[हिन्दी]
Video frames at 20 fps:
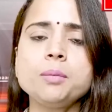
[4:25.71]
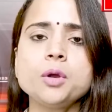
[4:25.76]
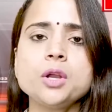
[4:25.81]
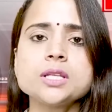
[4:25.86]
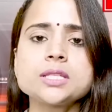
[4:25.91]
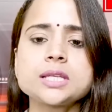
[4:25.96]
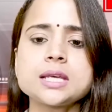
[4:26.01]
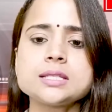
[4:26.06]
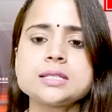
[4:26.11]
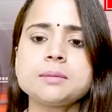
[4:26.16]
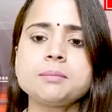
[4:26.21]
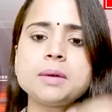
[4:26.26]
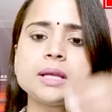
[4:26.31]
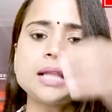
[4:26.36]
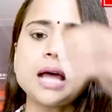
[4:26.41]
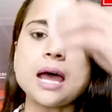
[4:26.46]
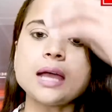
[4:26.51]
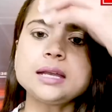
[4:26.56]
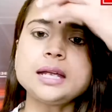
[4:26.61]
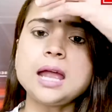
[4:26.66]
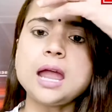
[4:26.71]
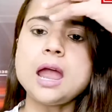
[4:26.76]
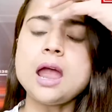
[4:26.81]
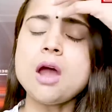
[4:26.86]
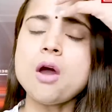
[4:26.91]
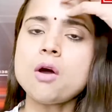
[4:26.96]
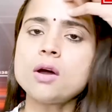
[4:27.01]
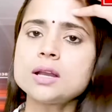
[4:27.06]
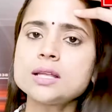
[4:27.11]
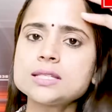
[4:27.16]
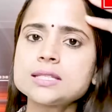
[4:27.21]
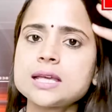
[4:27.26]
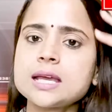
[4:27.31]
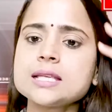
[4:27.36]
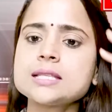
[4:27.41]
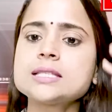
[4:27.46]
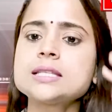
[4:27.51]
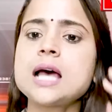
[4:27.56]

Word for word: पुलिस की जिम्मेदारी है और इसके